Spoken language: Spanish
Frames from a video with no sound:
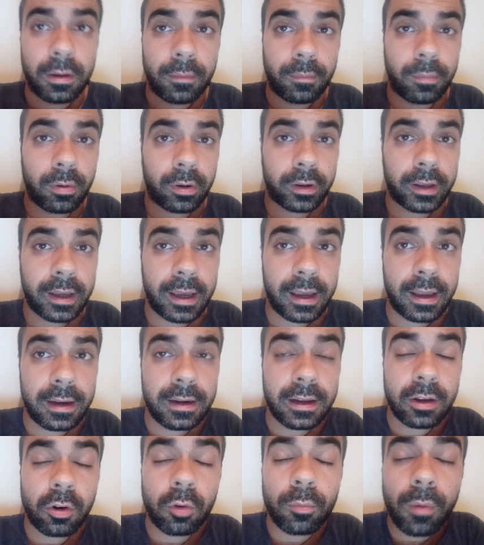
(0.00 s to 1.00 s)
porque en
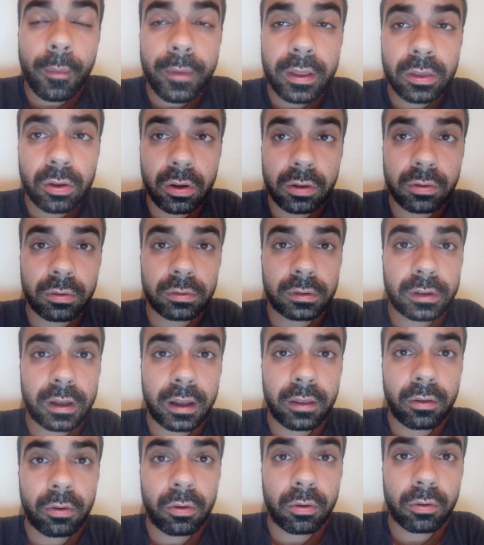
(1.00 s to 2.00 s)
ningún momento ha
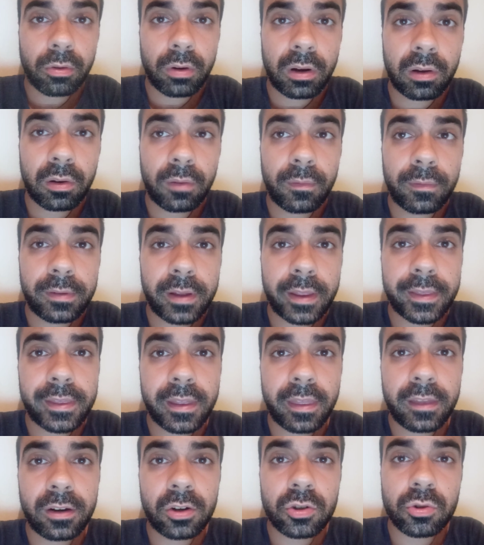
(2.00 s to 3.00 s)
contado con la
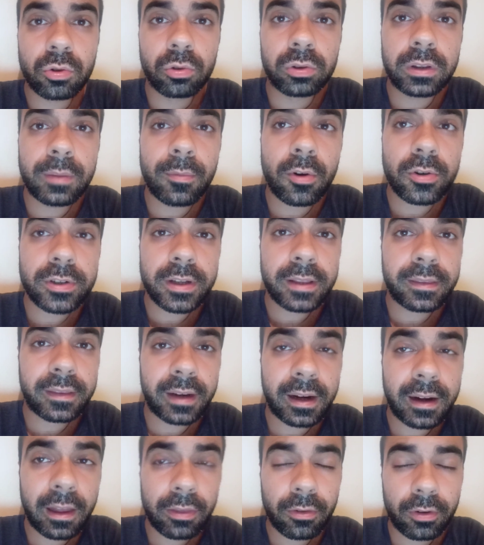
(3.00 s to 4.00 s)
confianza de los últimos
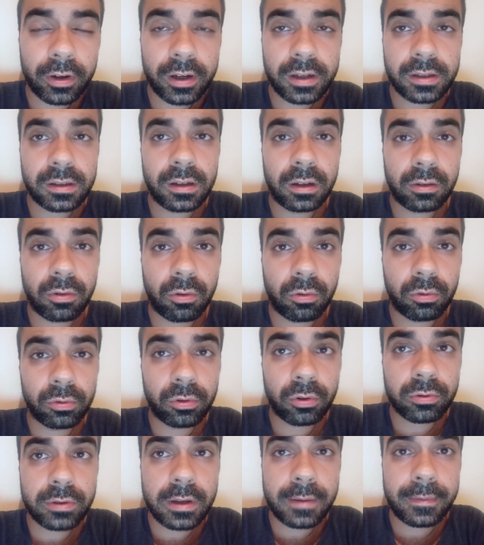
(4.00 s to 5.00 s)
entrenadores del
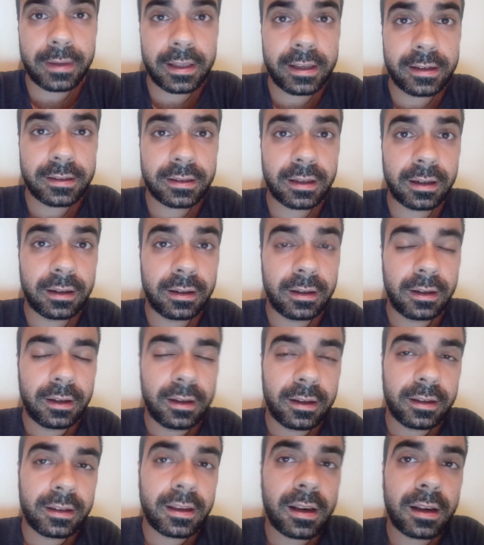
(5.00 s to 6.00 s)
conjunto sevillista
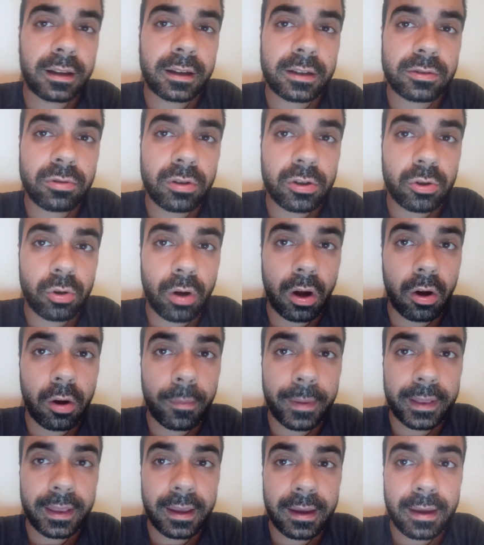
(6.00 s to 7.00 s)
y en el caso de Julián
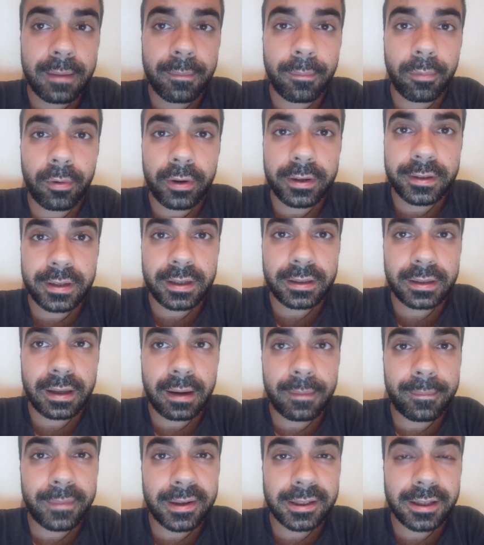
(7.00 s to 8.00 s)
Lopetegui pues está
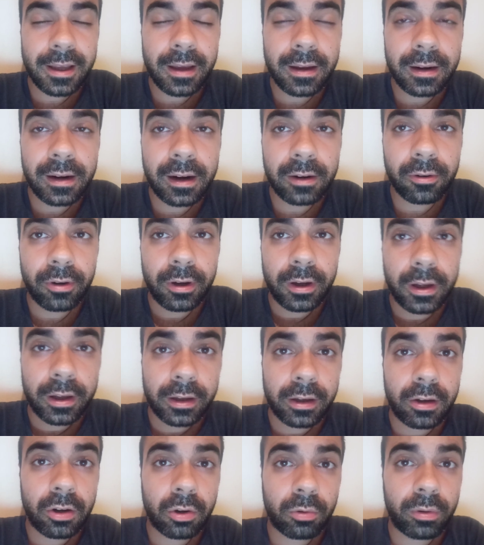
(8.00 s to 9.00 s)
más que claro
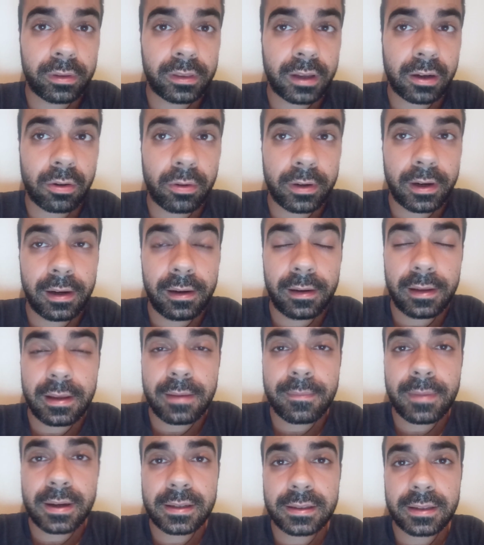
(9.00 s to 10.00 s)
que no cuenta con él
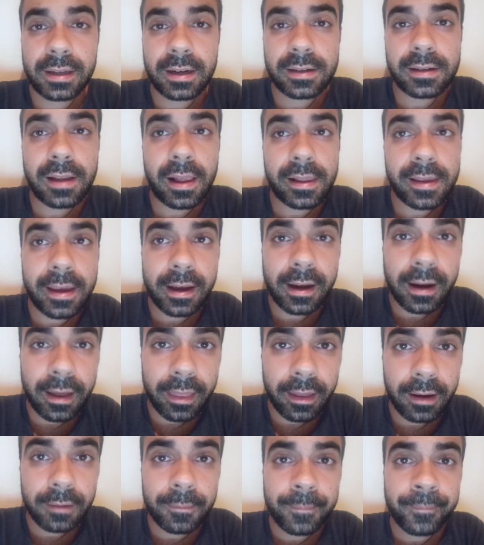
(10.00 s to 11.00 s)
y más tras la
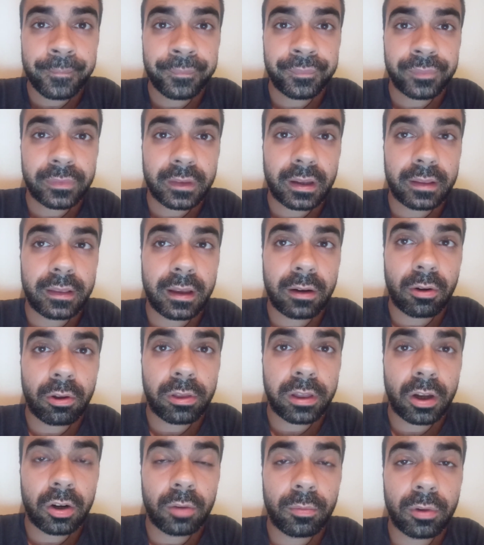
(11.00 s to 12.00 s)
llegada de
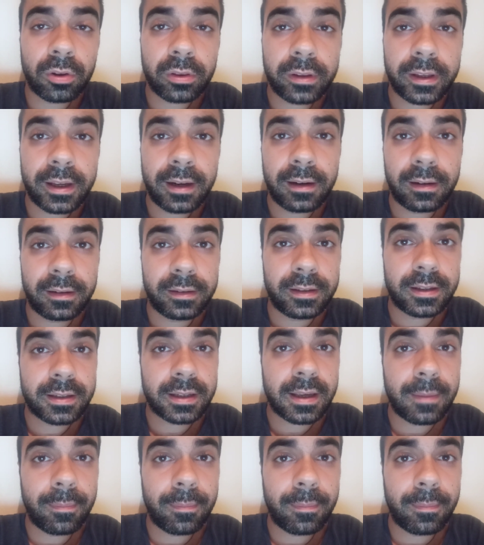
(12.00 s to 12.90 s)
Gonzalo Montiel y es que